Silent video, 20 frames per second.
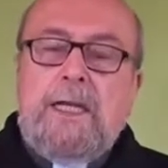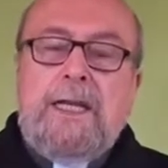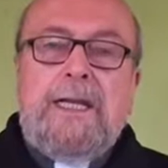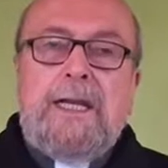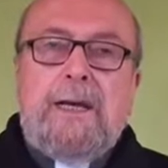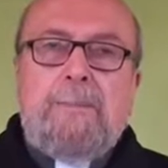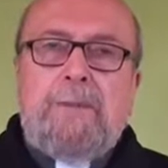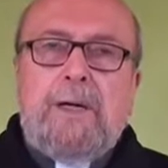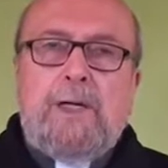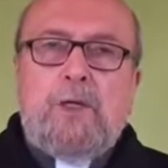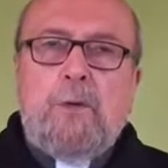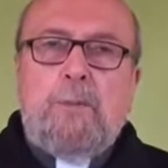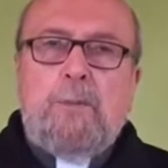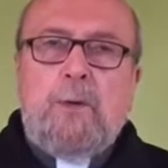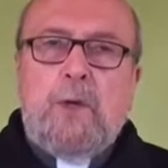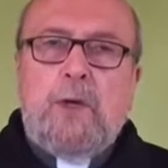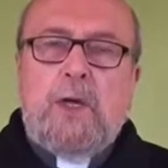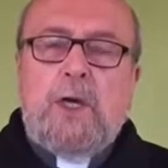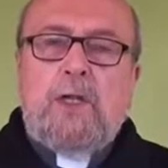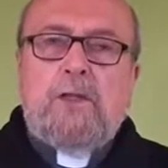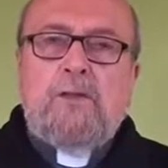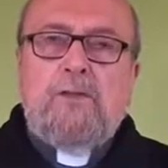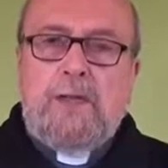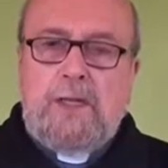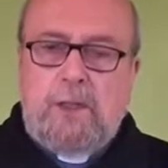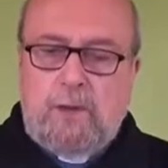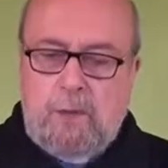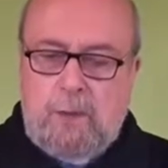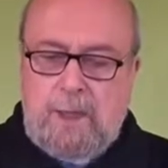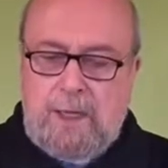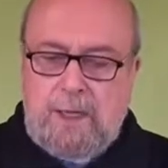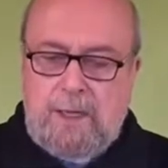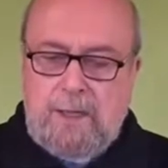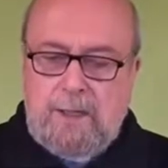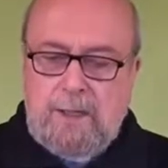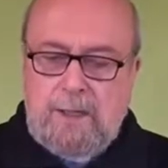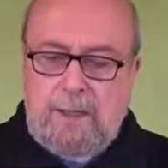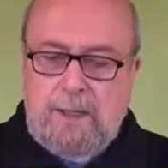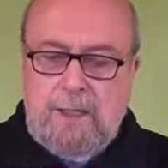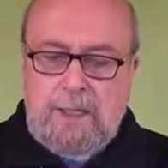Il n'y a pas de plus grande
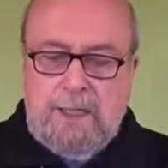victoire,